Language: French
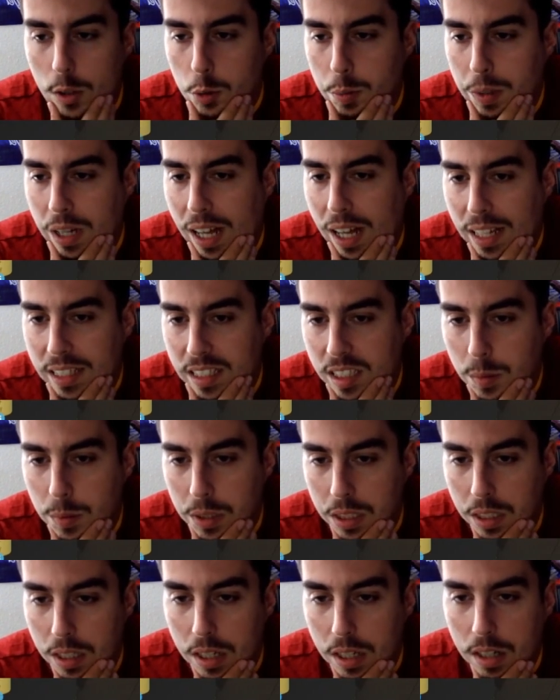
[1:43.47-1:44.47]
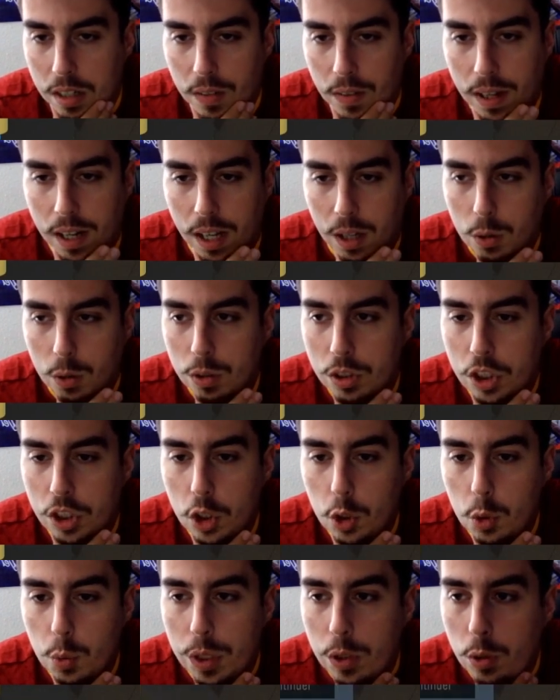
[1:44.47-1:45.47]
Je prends Hakimi. Voilà,
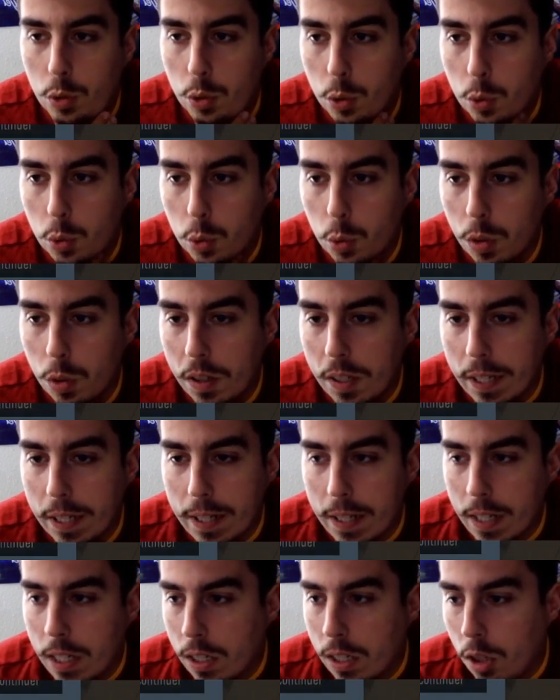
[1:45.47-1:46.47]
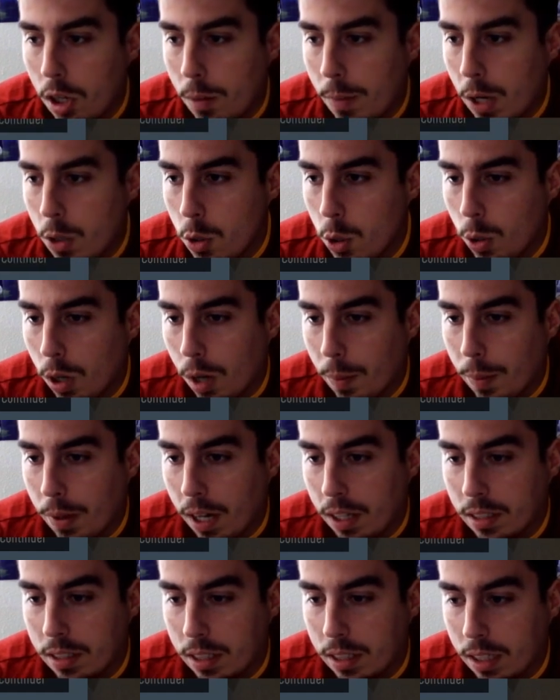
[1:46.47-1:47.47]
continuer du coup. Le maillot, on va
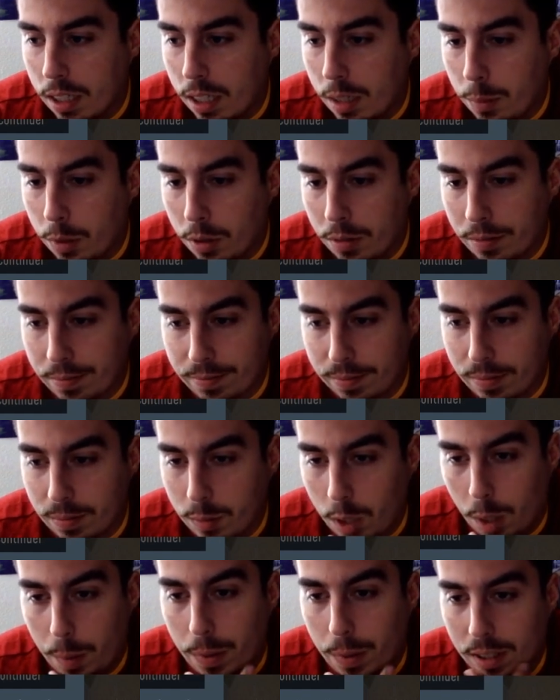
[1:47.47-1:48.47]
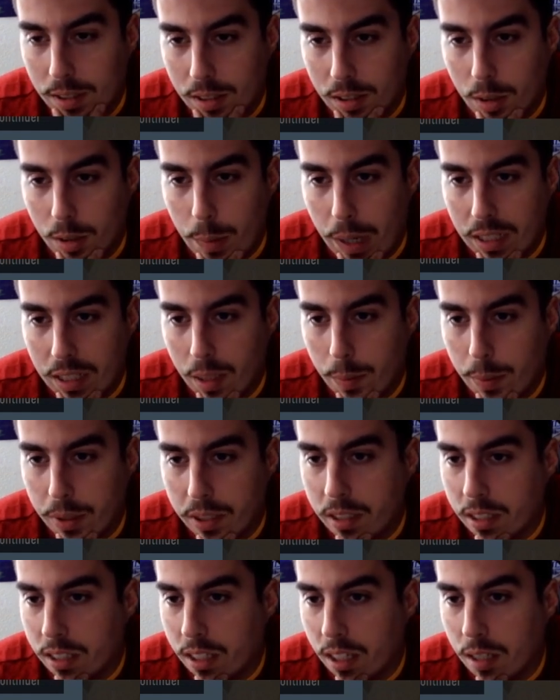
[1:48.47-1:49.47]
prendre. Euh, bon, on va prendre le Barça parce
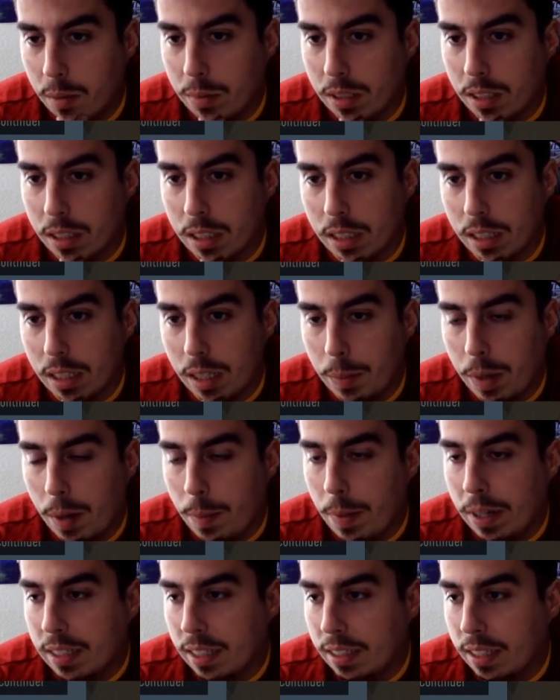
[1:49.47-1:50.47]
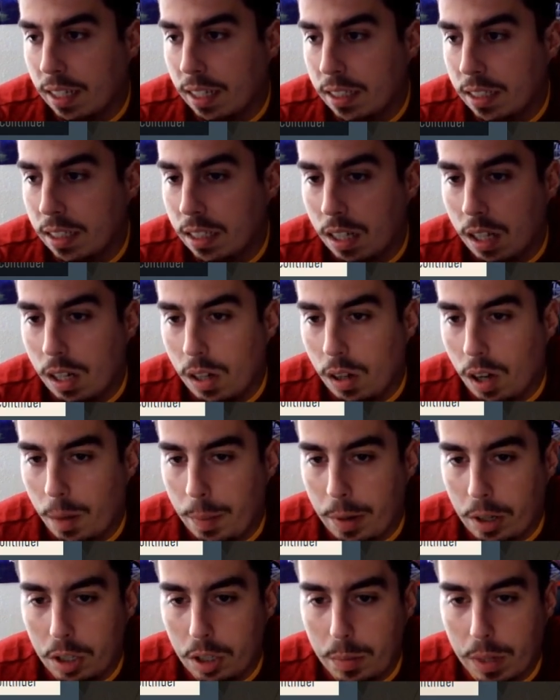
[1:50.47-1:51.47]
qu'il quand même, il, est pas mal cette année. On va
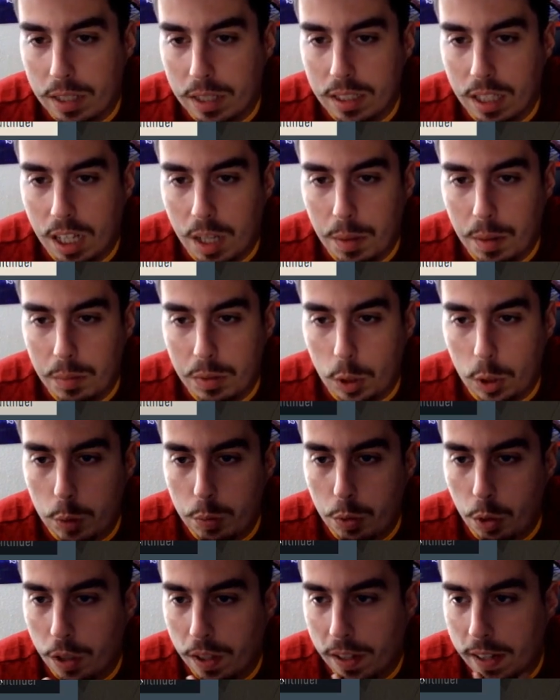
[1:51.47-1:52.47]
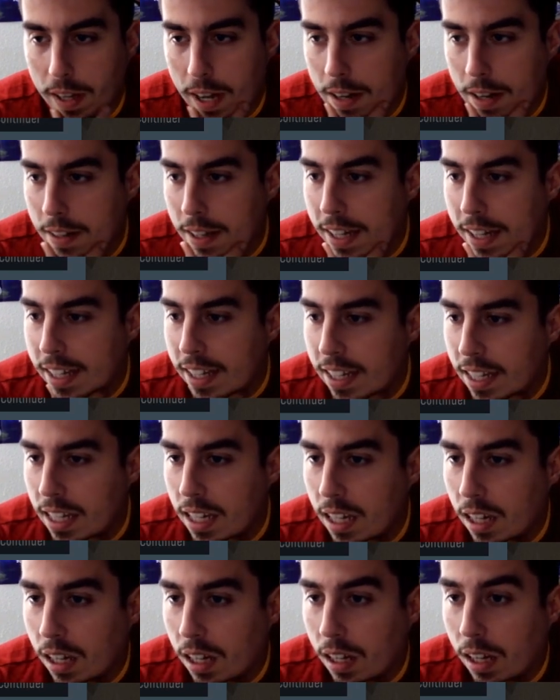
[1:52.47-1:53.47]
prendre le Barça, même si je suis pour le Real.
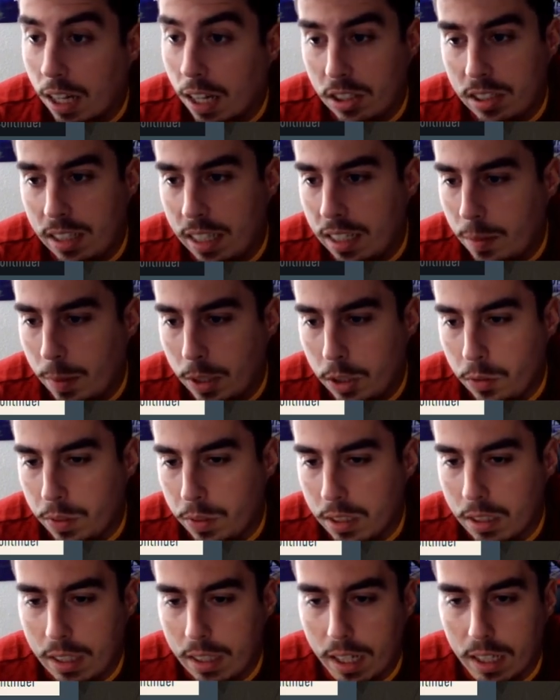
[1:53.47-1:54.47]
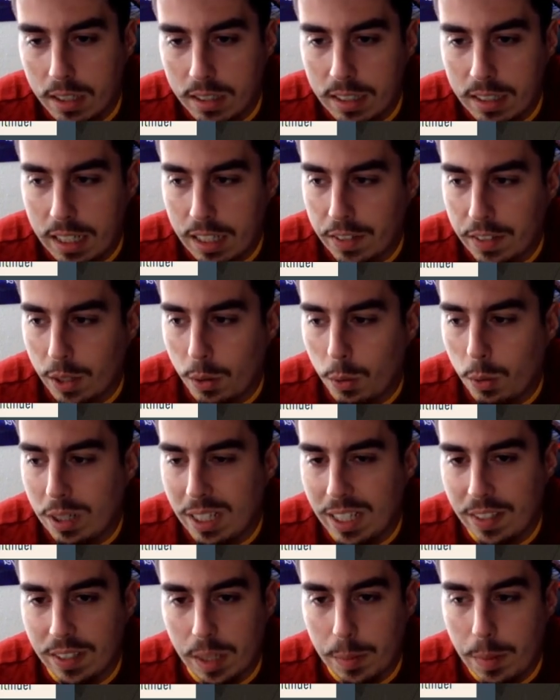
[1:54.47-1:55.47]
Et Arsenal, il est magnifique. Et Arsenal, les frérots,
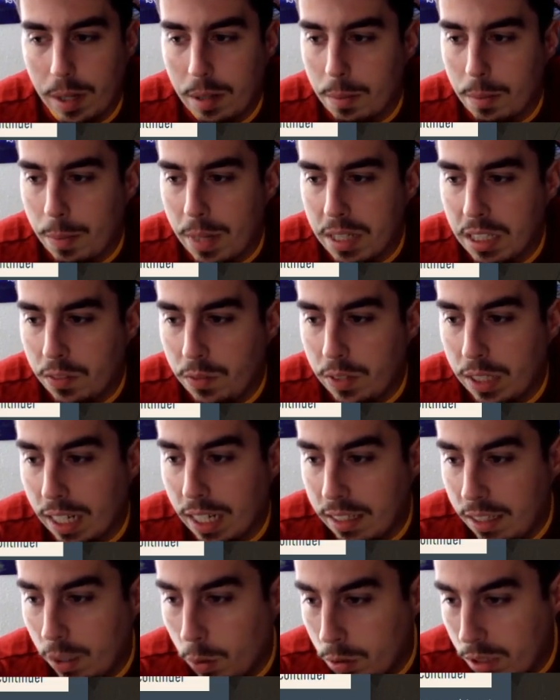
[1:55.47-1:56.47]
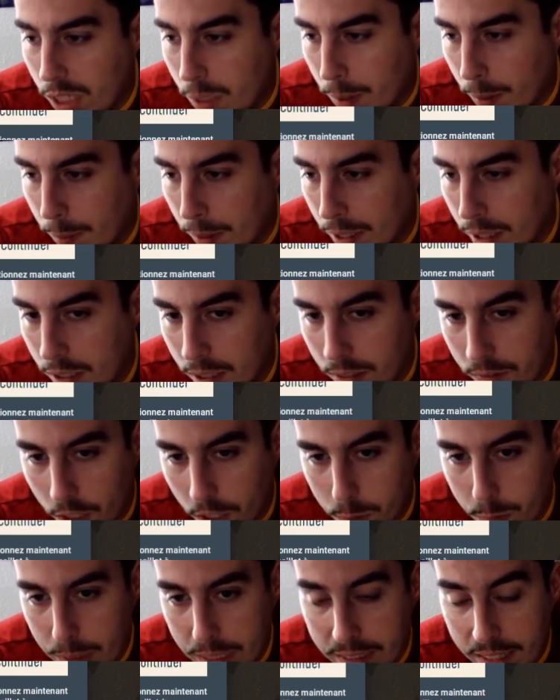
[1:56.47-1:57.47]
il est vraiment magnifique. L'Inter aussi, il est pas mal.
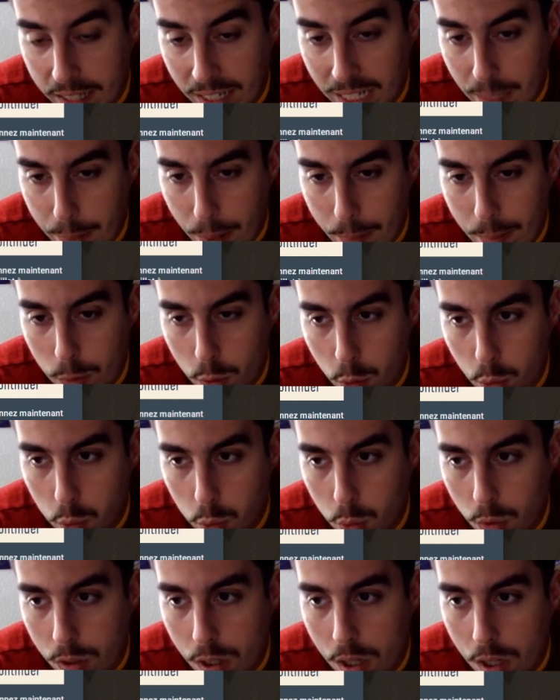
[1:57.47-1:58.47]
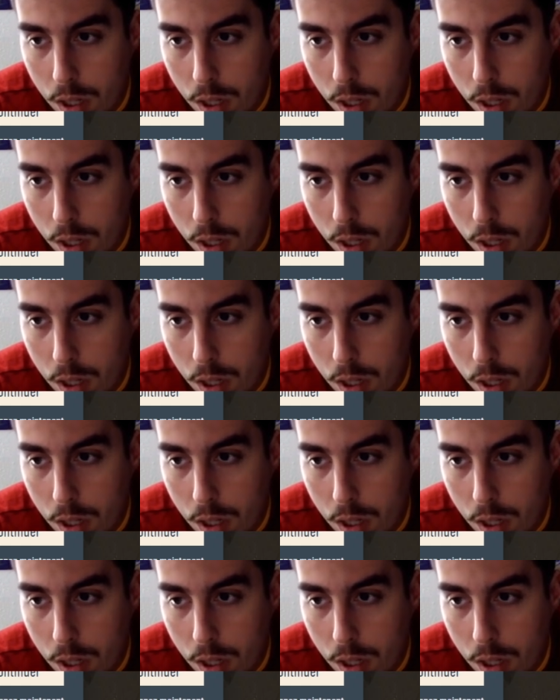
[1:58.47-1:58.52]
Franchement, l'Inter, il est pas mal du tout.